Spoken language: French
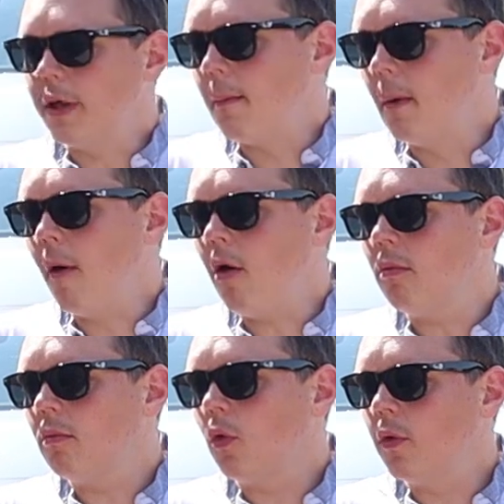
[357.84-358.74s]
Donc à un moment,
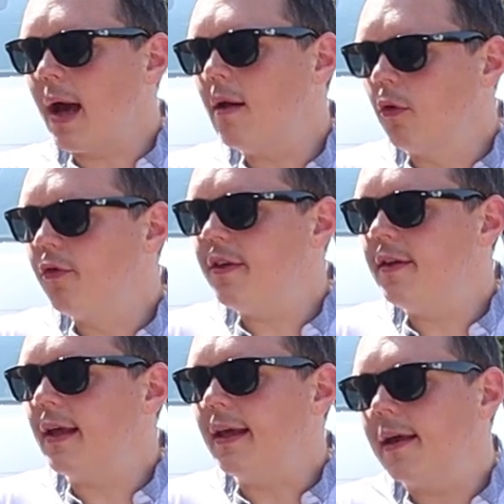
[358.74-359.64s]
on a
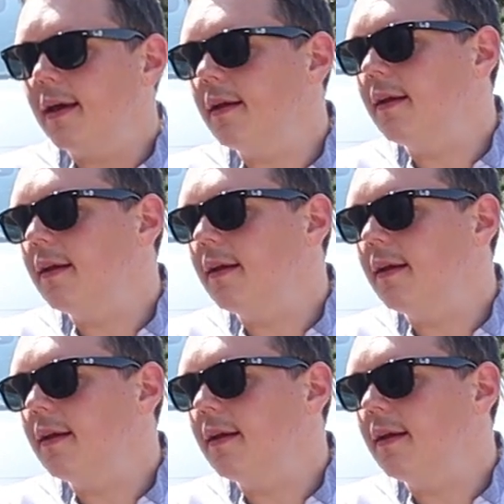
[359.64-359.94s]
l'envie d'acquérir